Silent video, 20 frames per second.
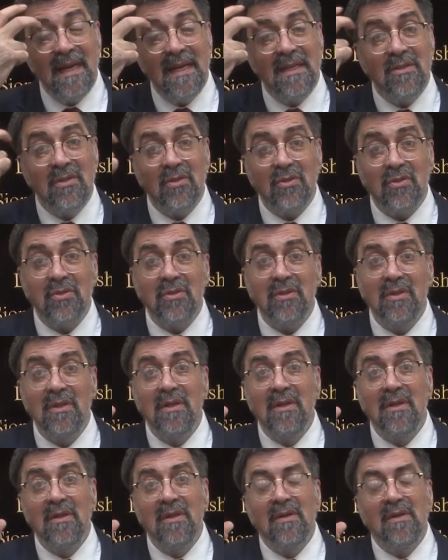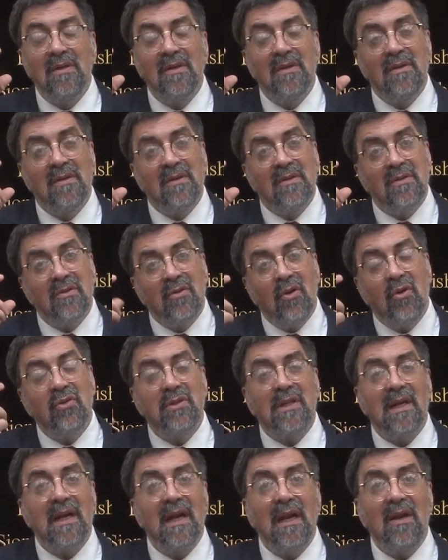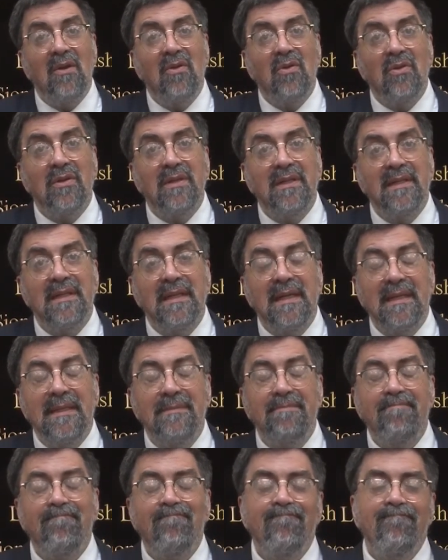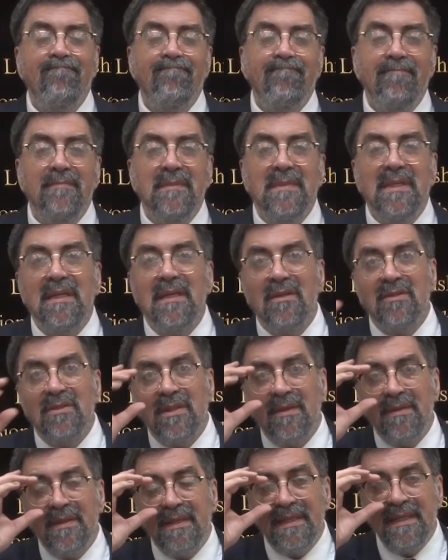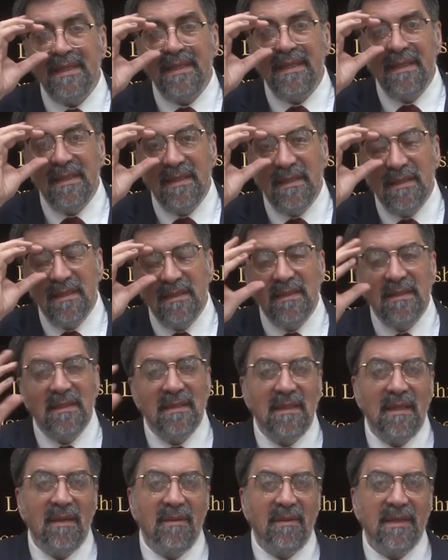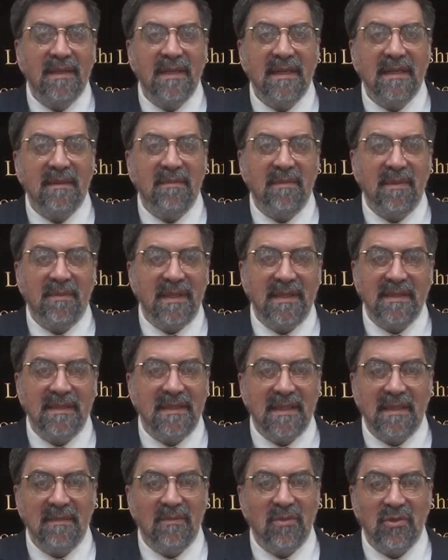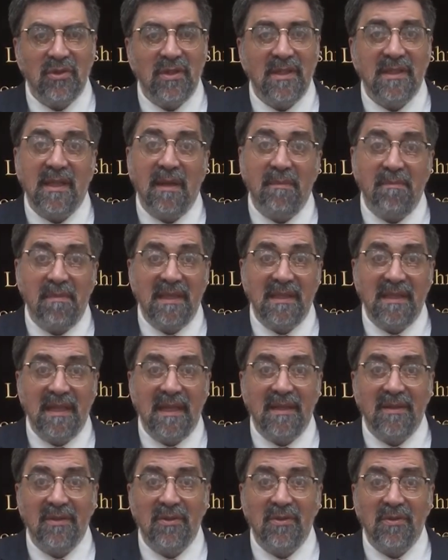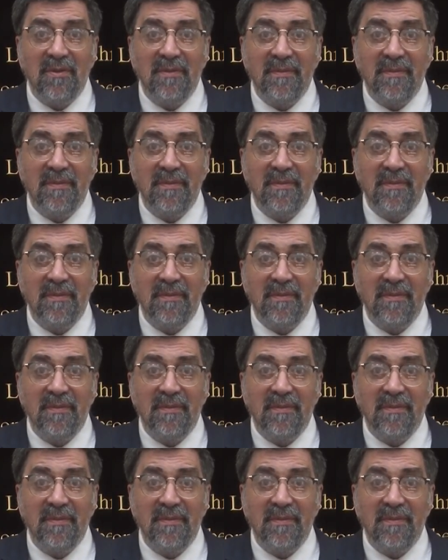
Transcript: a ellos contra la lógica, dijeron, ¿sabes qué? La verdad que me parece que Moshe está inventando.